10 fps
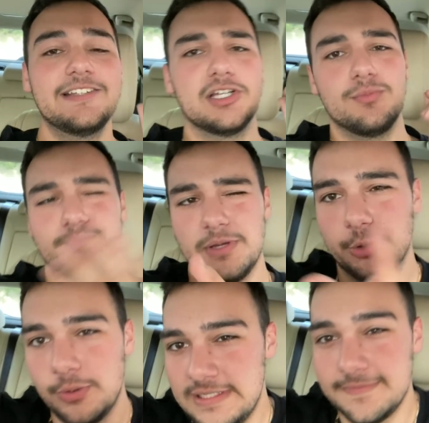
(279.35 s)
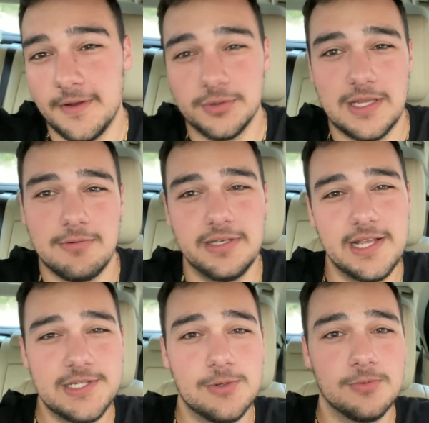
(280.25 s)
Então, me perdoe se faltar
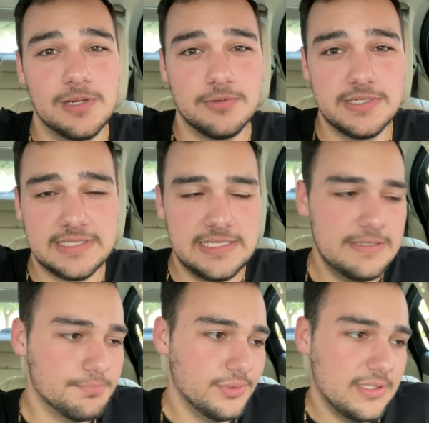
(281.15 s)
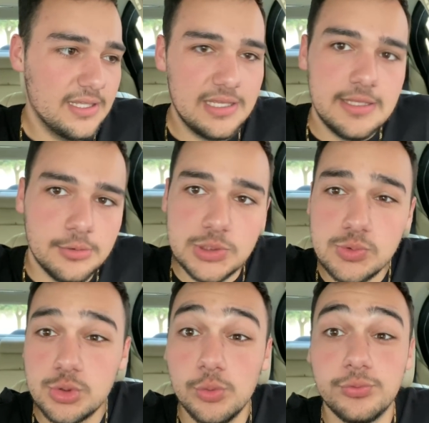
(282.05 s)
qualidade em alguma coisa aí, porque eu
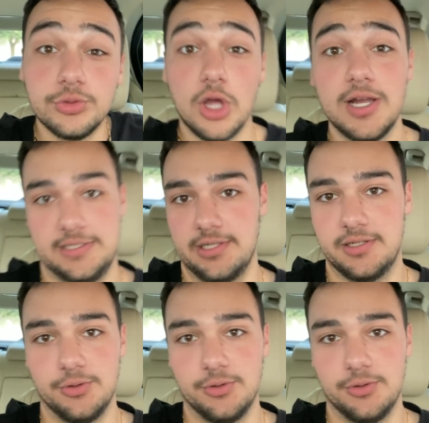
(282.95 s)
não sou vlogger,